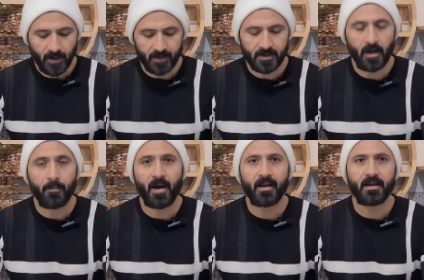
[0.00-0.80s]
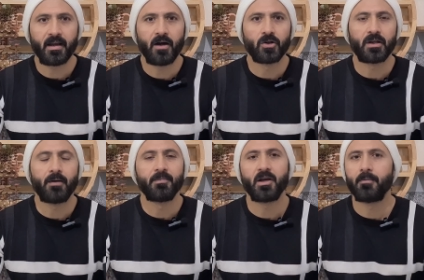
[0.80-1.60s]
अच्छा हमारे क्या होते हैं
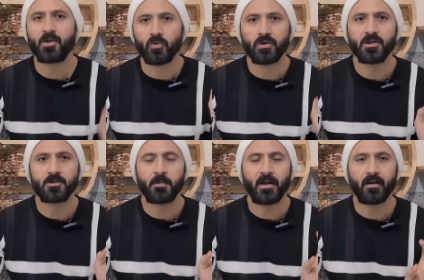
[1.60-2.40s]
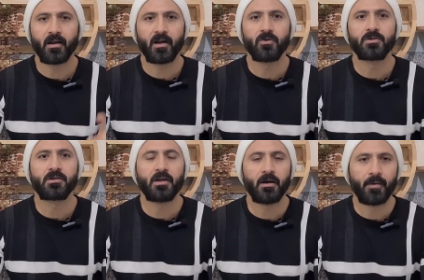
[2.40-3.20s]
हमने अभी उन्नीस प्लेयर अनाउंस
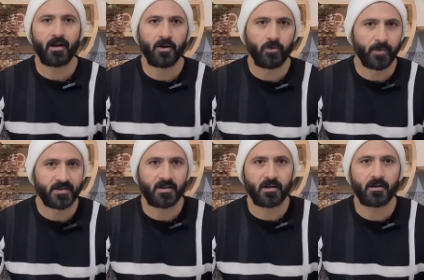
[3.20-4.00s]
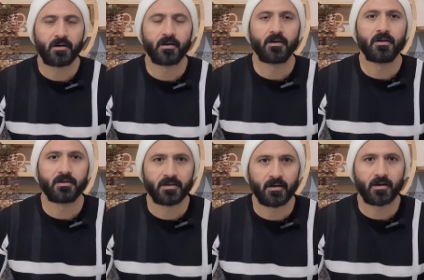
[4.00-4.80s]
किए हमारे डोमेस्टिक
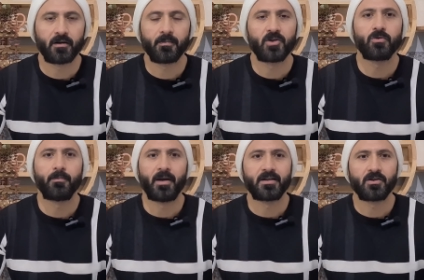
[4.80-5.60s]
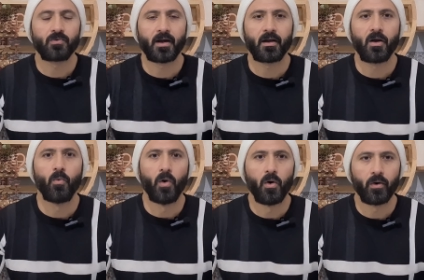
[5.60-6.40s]
सर्किट में जो मैचेस वगैरह है
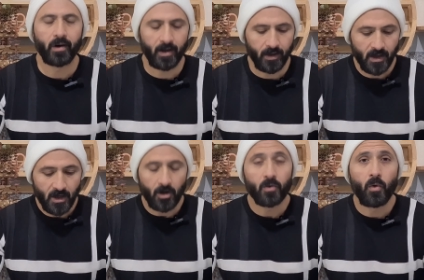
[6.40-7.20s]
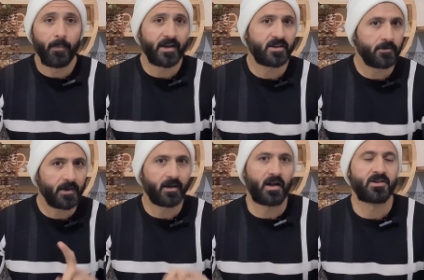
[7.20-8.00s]
वो हो रहे हैं और वो मैचेस
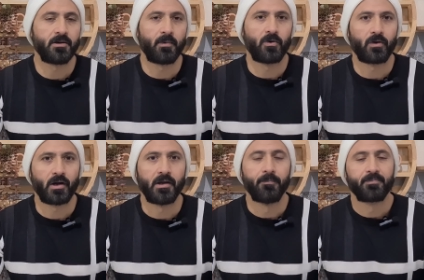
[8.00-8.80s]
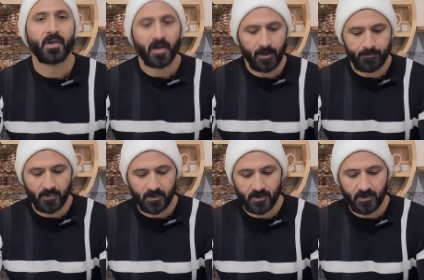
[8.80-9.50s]
भी कराची में हो रहे हैं अब